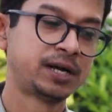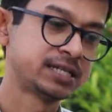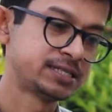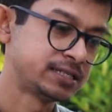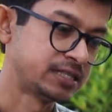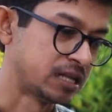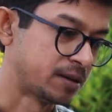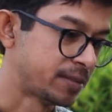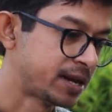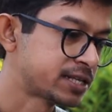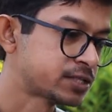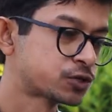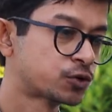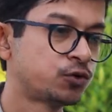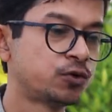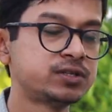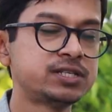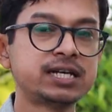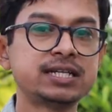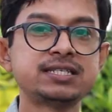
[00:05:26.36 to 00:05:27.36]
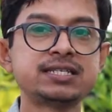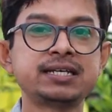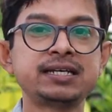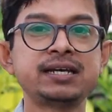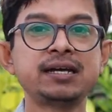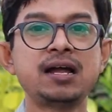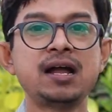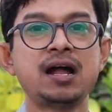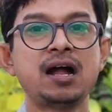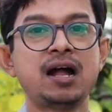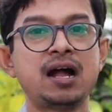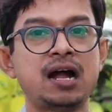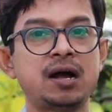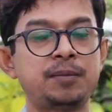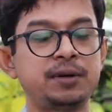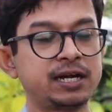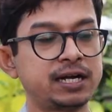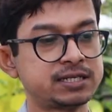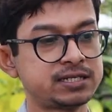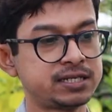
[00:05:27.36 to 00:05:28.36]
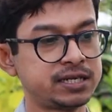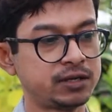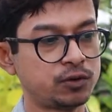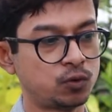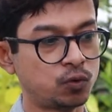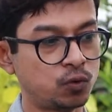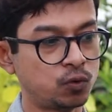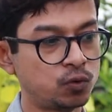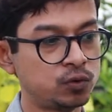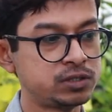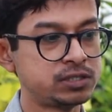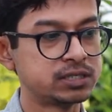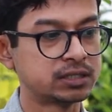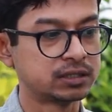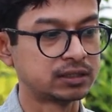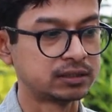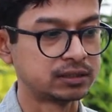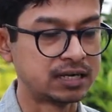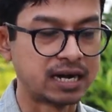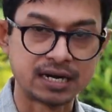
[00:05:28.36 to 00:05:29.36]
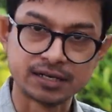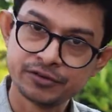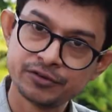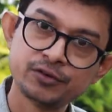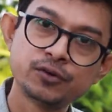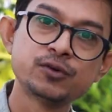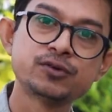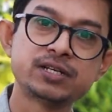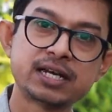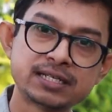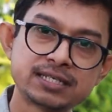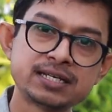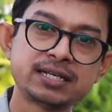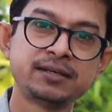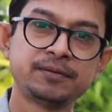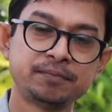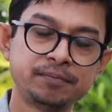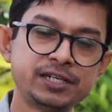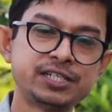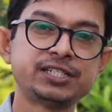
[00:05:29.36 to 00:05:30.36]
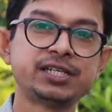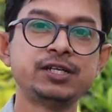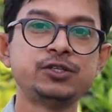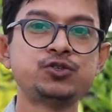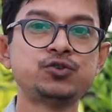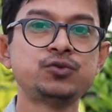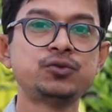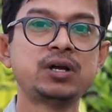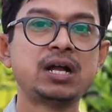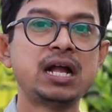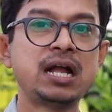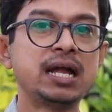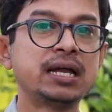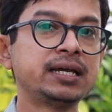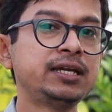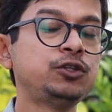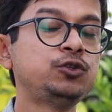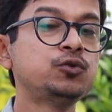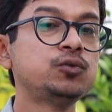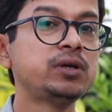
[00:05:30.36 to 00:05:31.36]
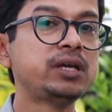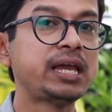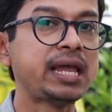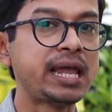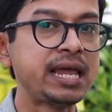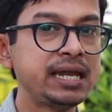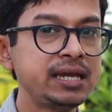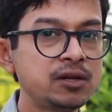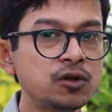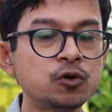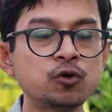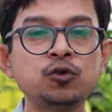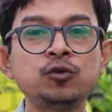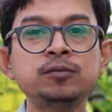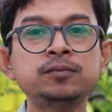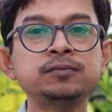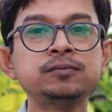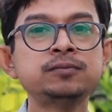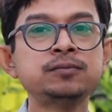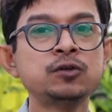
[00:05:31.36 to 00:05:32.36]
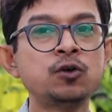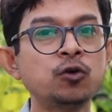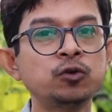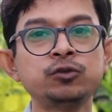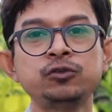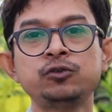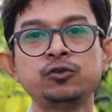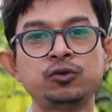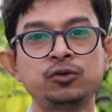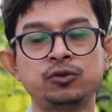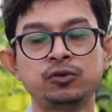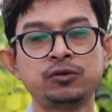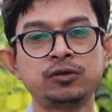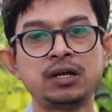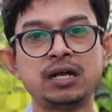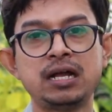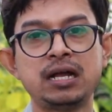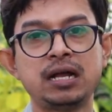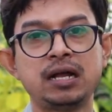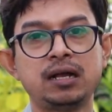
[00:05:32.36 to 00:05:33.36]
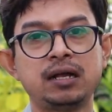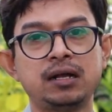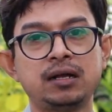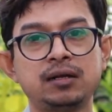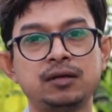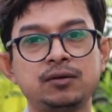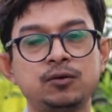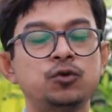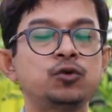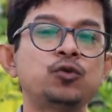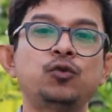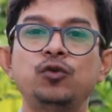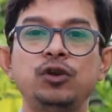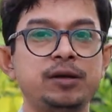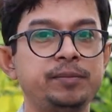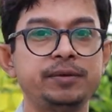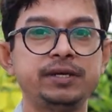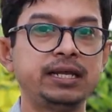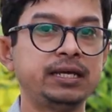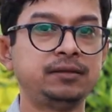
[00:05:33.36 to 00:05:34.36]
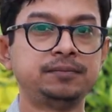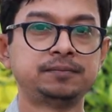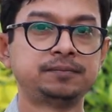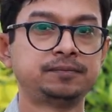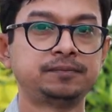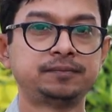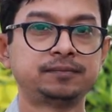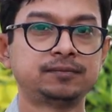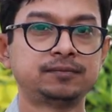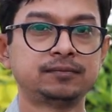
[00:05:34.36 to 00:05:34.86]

আমার কাছে দ্যামাস্ক রোজ আছে আমার কাছে ওল্ড গার্ডেন রোজ আছে বেশ কিছু কিন্তু এই রকম গন্ধ কোনো গোলাপে নেই